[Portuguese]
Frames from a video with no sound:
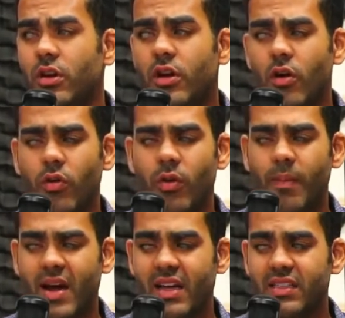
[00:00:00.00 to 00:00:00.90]
Não, a
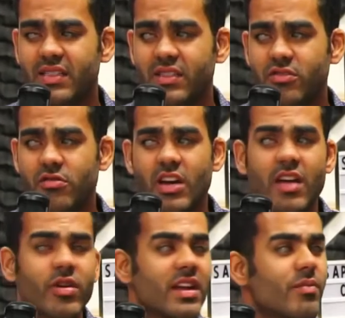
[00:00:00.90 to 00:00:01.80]
parada assim, cara, eu
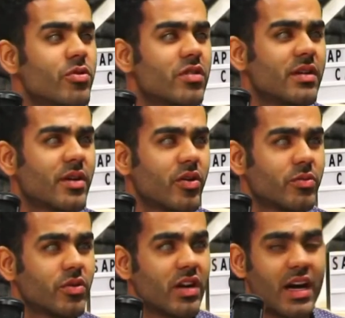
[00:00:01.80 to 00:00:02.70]
queria muito lembrar o nome
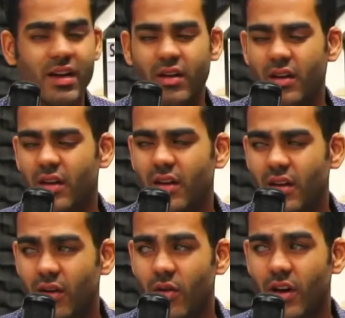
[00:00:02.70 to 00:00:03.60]
do cara
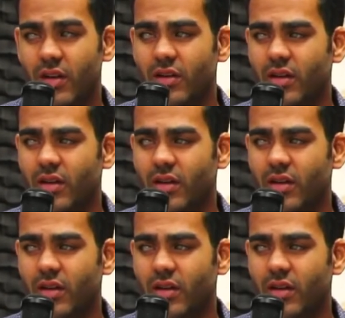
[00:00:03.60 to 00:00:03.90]
agora.